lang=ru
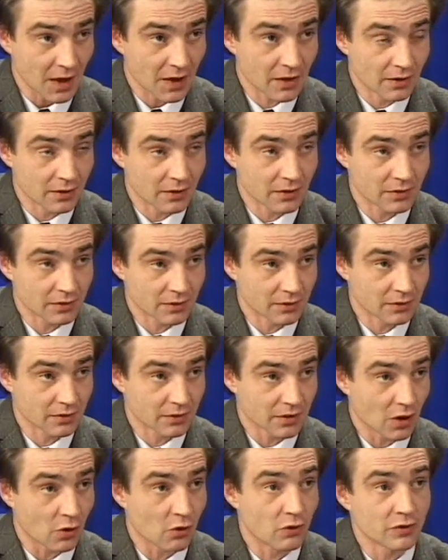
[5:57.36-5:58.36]
э,
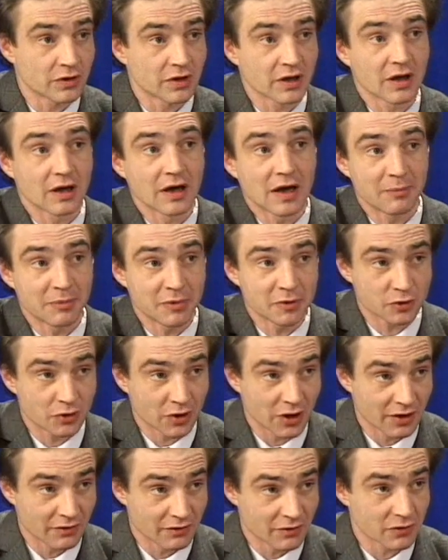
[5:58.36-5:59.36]
какого-то
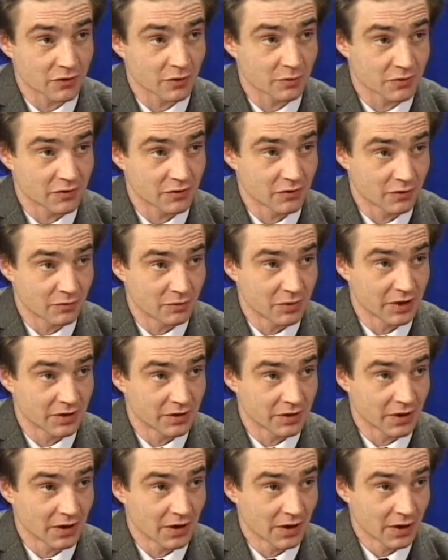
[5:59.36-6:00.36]
обустраивания собственного
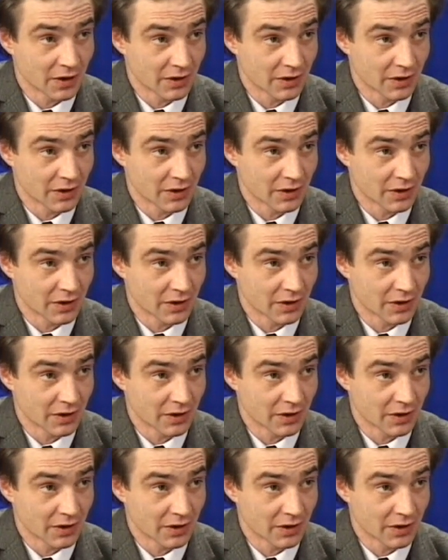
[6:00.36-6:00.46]
быта,